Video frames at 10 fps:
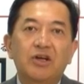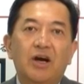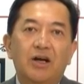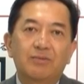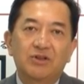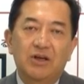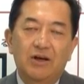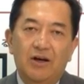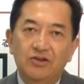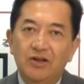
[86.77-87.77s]
てありませ
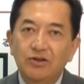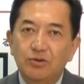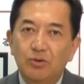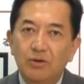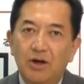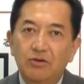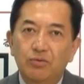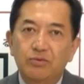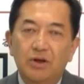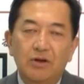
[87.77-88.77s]
んがしかし今回
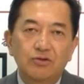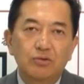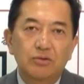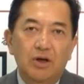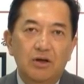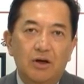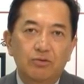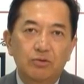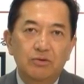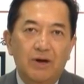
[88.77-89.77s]
の福田康夫内
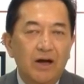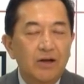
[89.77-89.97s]
閣というのは